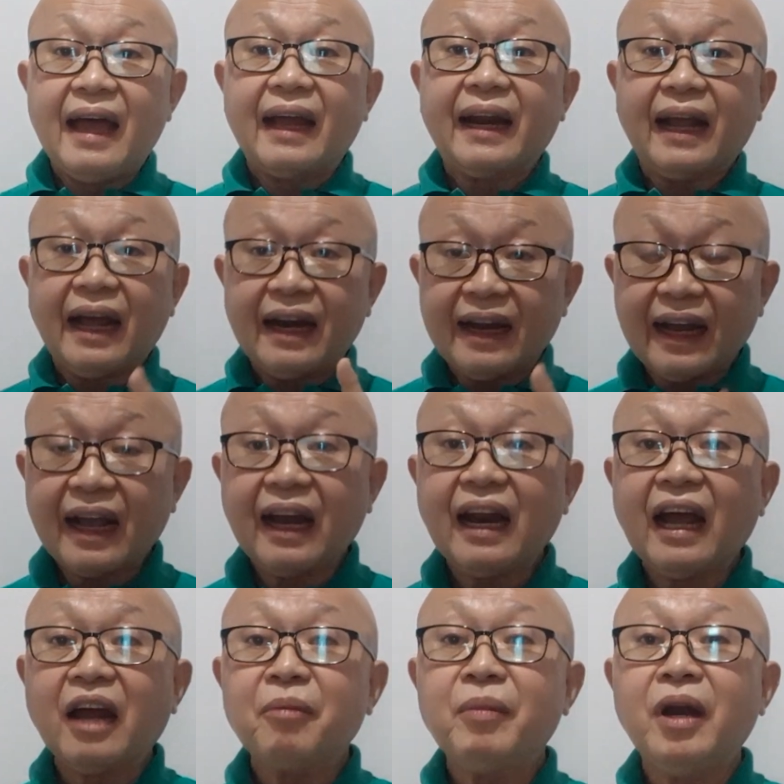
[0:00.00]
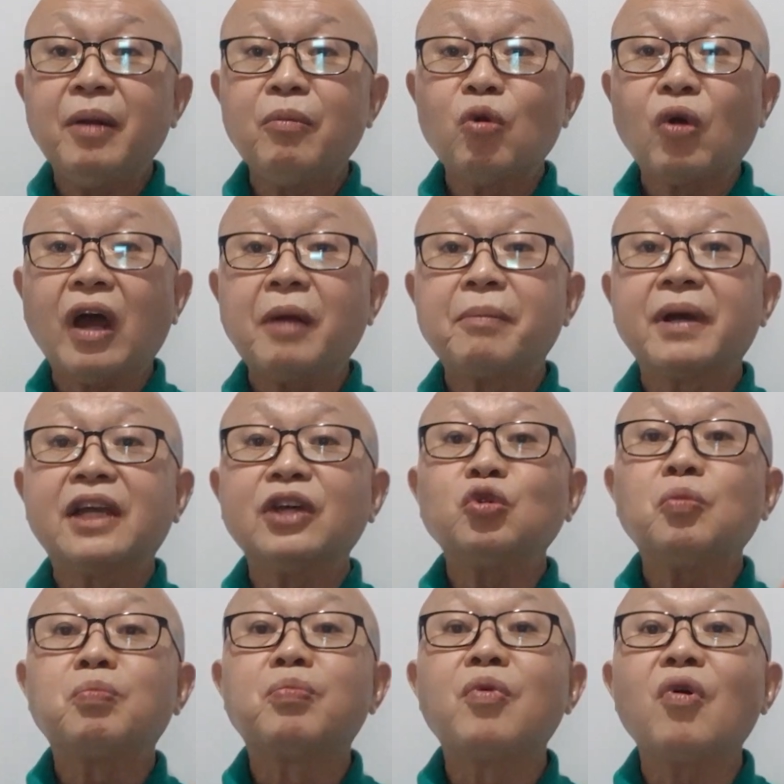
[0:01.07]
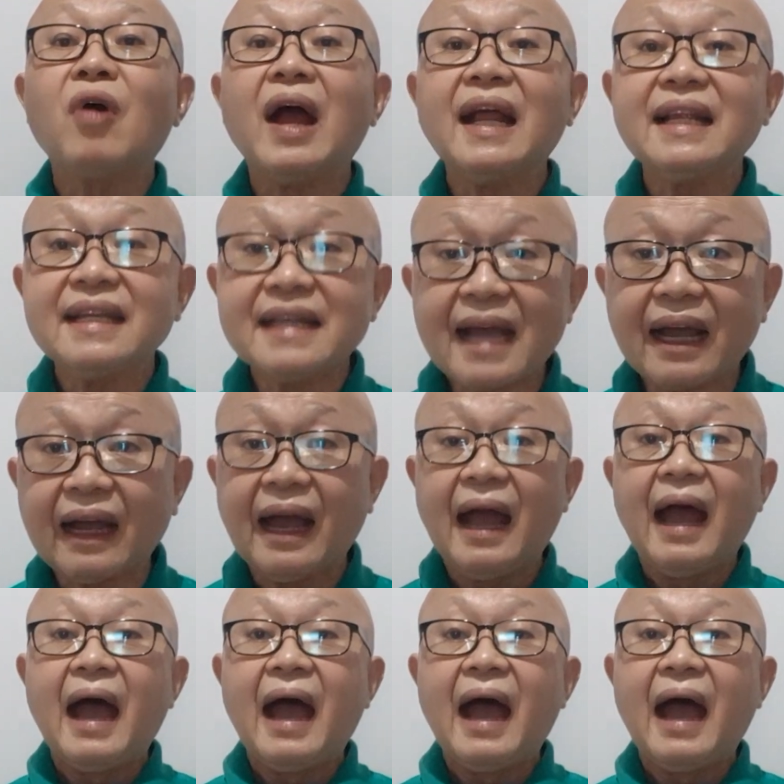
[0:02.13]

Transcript: rekan-rekan akan menemukan begitu banyak